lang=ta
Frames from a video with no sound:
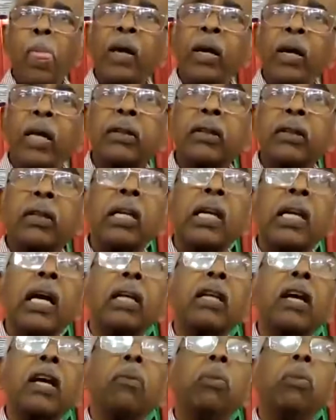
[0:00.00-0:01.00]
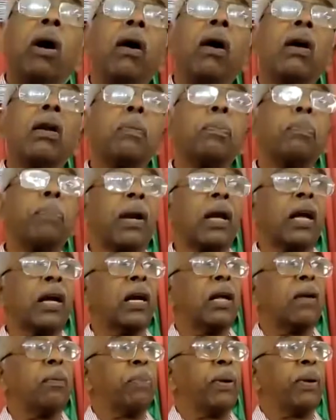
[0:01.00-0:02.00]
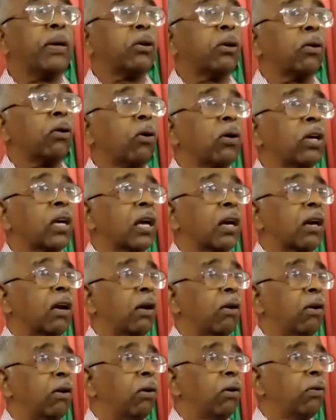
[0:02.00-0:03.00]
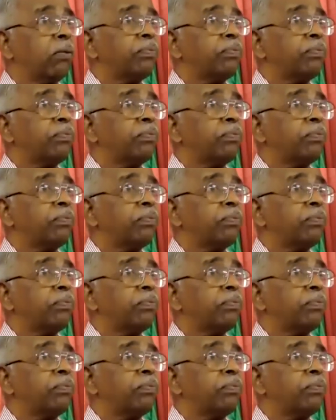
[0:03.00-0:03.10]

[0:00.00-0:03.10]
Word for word: எத்தனை அதிகமான பிள்ளைகளை பெற்றுக் கொடுக்கிறாளோ